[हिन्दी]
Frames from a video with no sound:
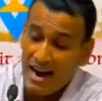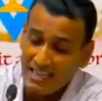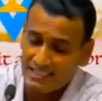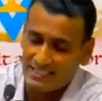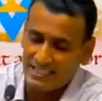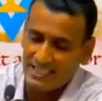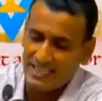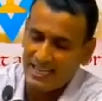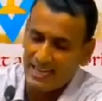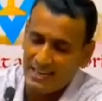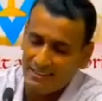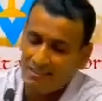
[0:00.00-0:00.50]
वहां
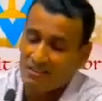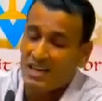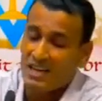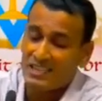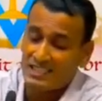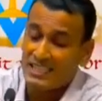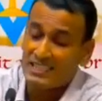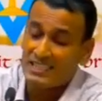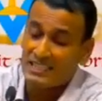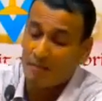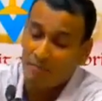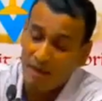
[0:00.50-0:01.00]
से
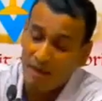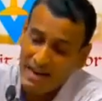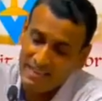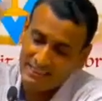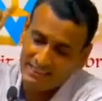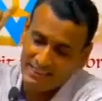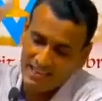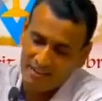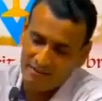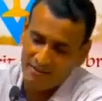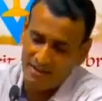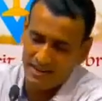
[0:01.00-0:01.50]
अंदर से
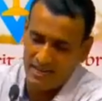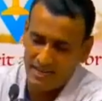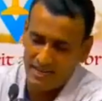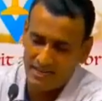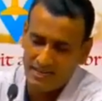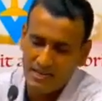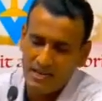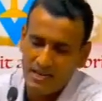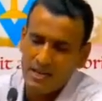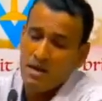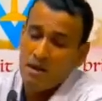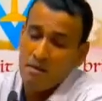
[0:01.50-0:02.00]
संभालते हुए
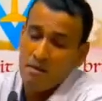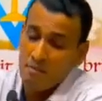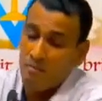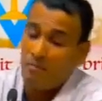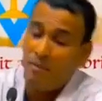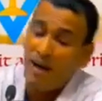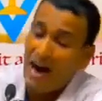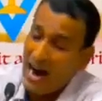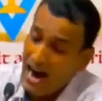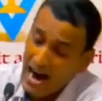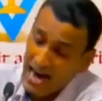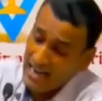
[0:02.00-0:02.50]

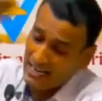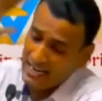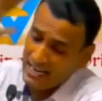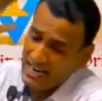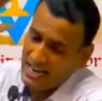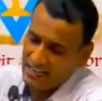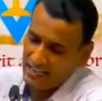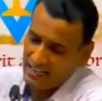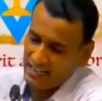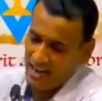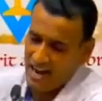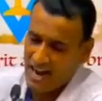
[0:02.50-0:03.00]
बाहर
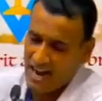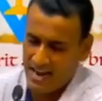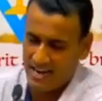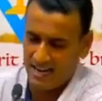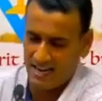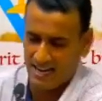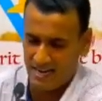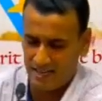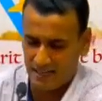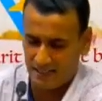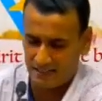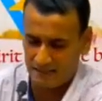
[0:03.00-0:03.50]
लेकर
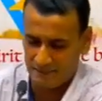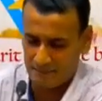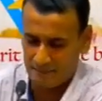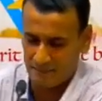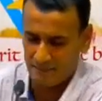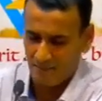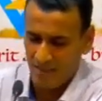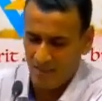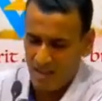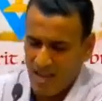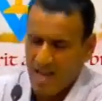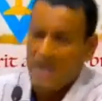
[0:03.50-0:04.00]
आए
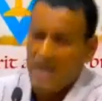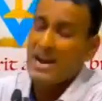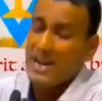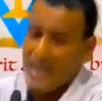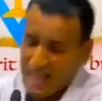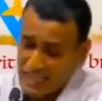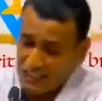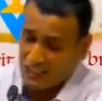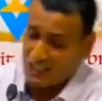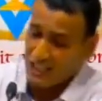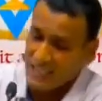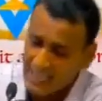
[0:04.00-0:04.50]
हैं
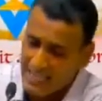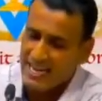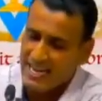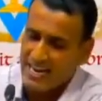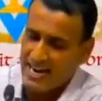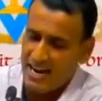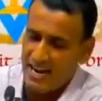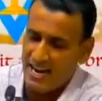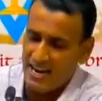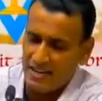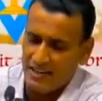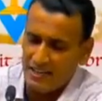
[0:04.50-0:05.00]

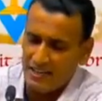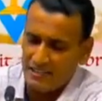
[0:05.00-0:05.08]
इसलिए